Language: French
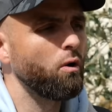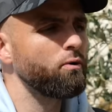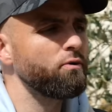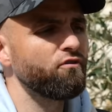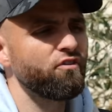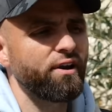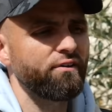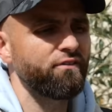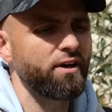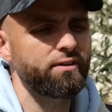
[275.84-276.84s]
on lui fait la
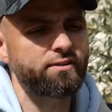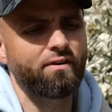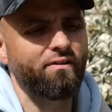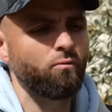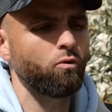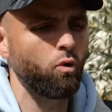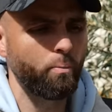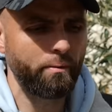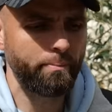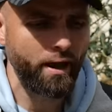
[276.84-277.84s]
fête, ça va mon gros
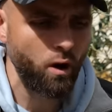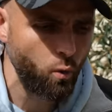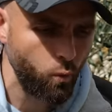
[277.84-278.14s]
pépère.